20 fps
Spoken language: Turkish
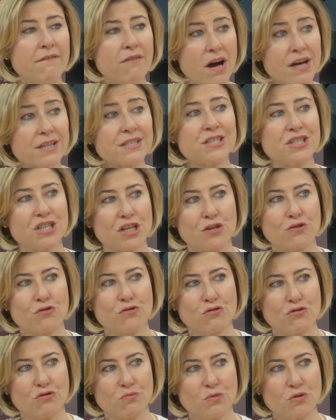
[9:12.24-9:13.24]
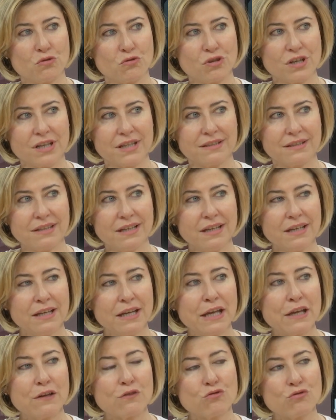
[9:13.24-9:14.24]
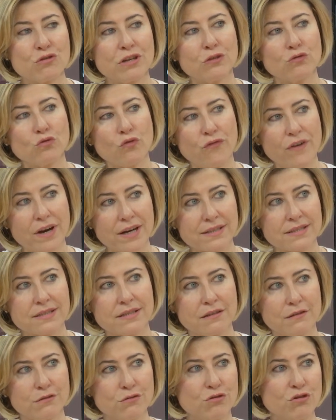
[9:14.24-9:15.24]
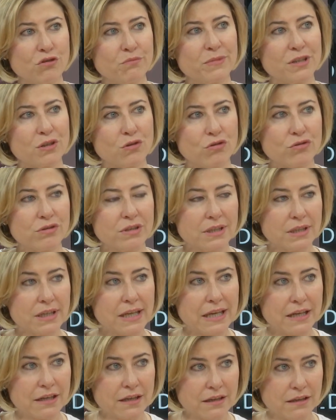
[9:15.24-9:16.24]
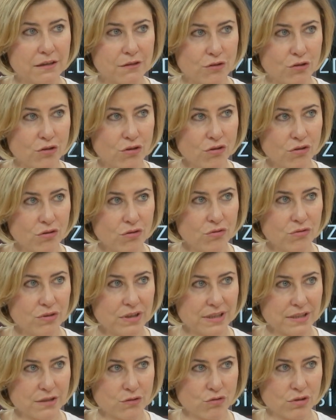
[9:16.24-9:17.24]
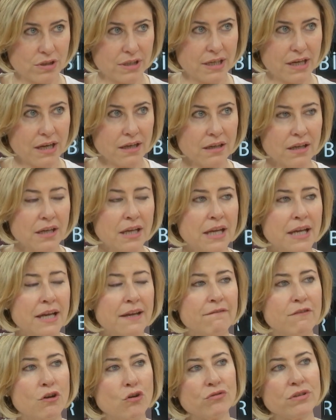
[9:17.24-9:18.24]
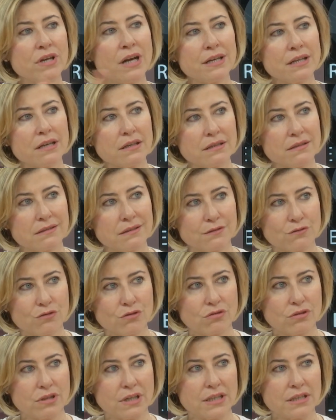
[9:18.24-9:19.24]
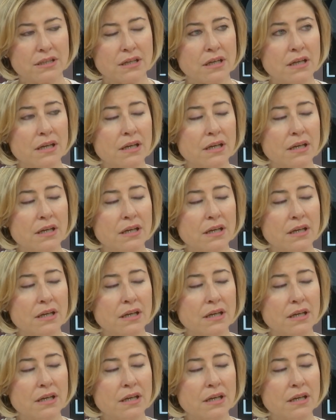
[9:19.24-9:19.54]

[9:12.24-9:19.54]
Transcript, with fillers: fax çekiyorum Hürriyet'e. Hürriyet o faksı alıyor. Biri onları geri giriyor yazı olarak hı hı. ve onlar yayınlanıyorlar.